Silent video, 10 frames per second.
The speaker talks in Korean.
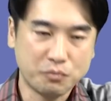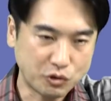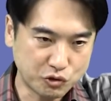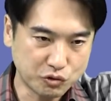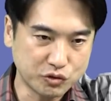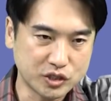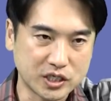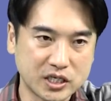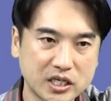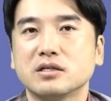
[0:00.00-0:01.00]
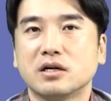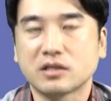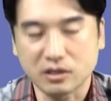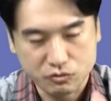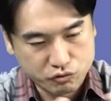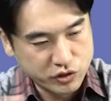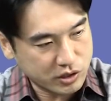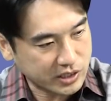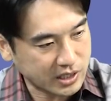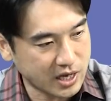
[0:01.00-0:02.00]
표준지 어떤
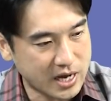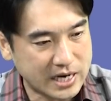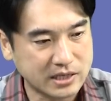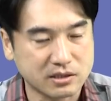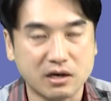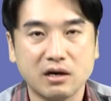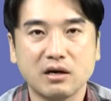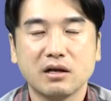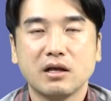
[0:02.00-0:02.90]
구역 섹터 안에서